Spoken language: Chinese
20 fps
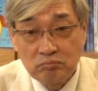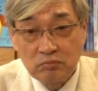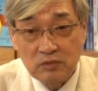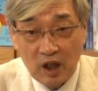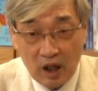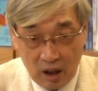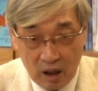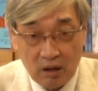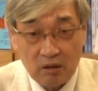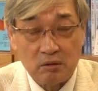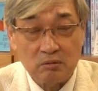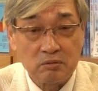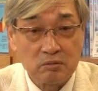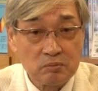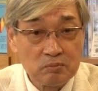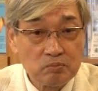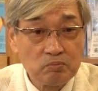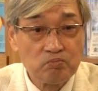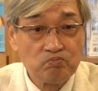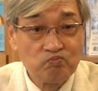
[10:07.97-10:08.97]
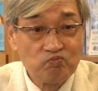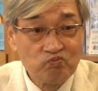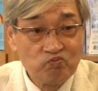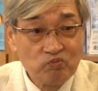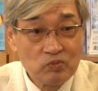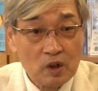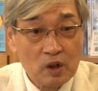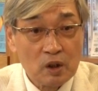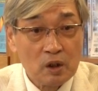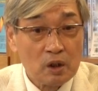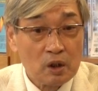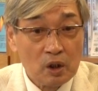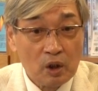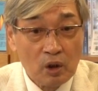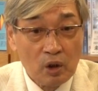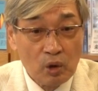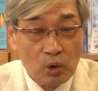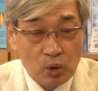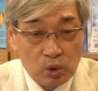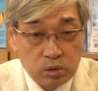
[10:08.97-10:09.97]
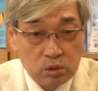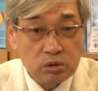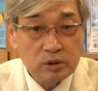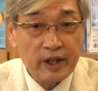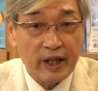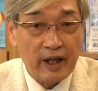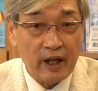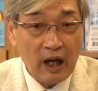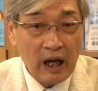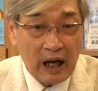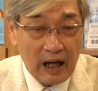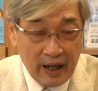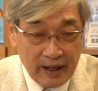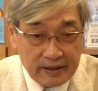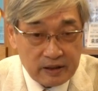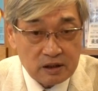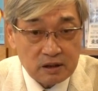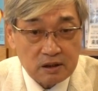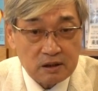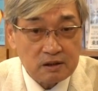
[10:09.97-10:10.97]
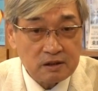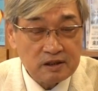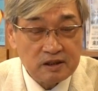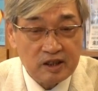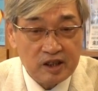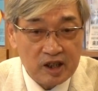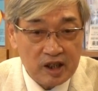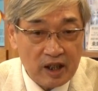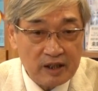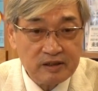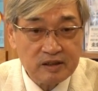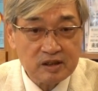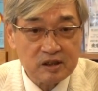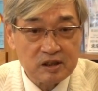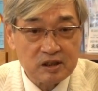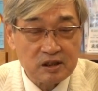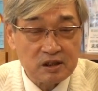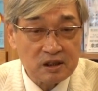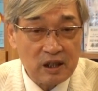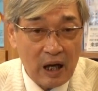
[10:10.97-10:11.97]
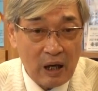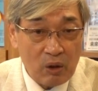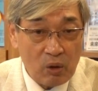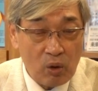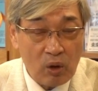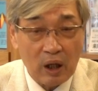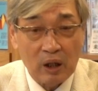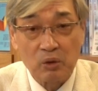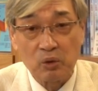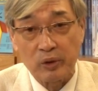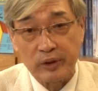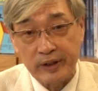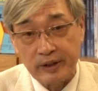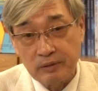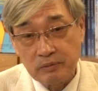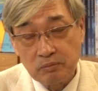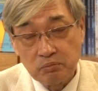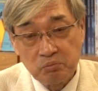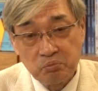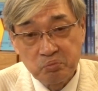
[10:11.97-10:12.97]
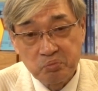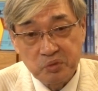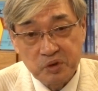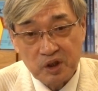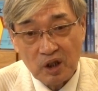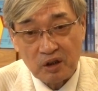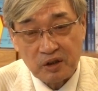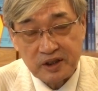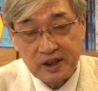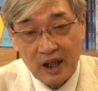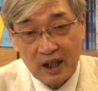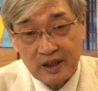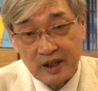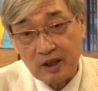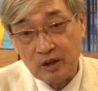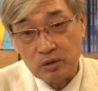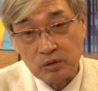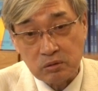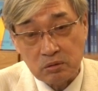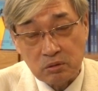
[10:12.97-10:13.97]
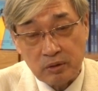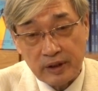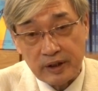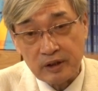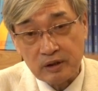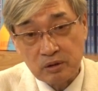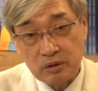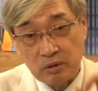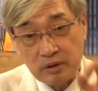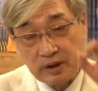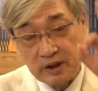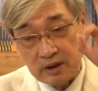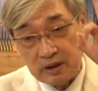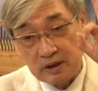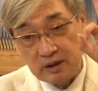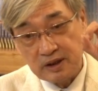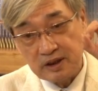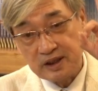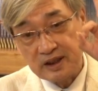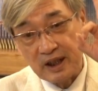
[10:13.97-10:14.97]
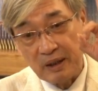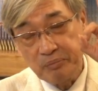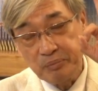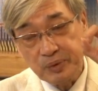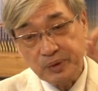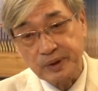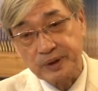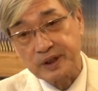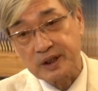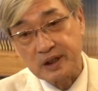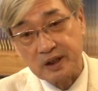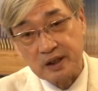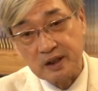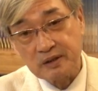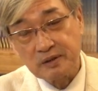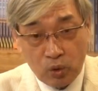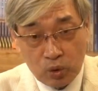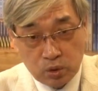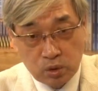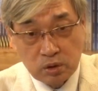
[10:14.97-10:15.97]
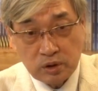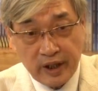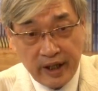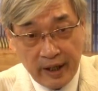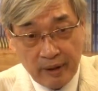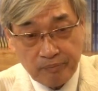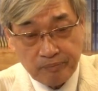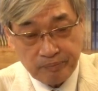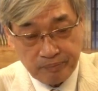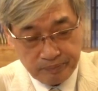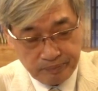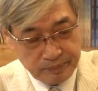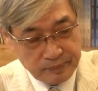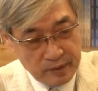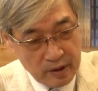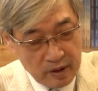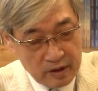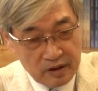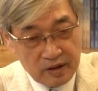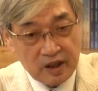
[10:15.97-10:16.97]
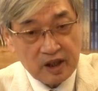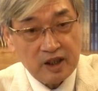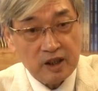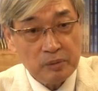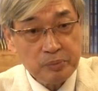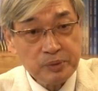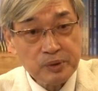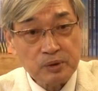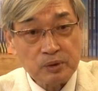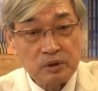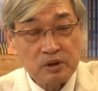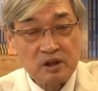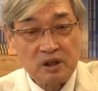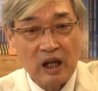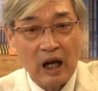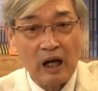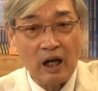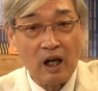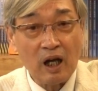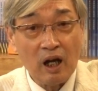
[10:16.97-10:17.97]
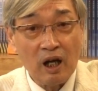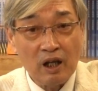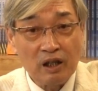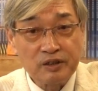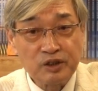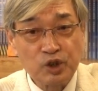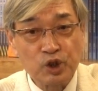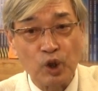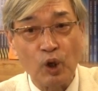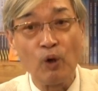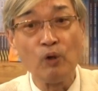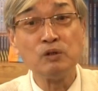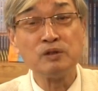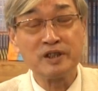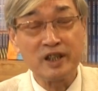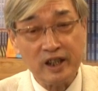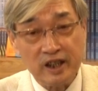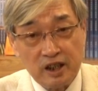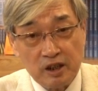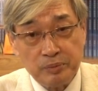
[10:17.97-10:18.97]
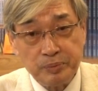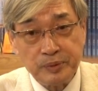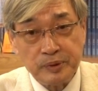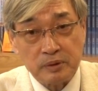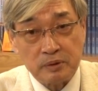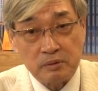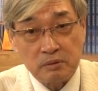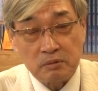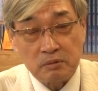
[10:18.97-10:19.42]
好，胡连还是坚持让黄维要下定突围，所以三步车，胡连第一步他冲，第一步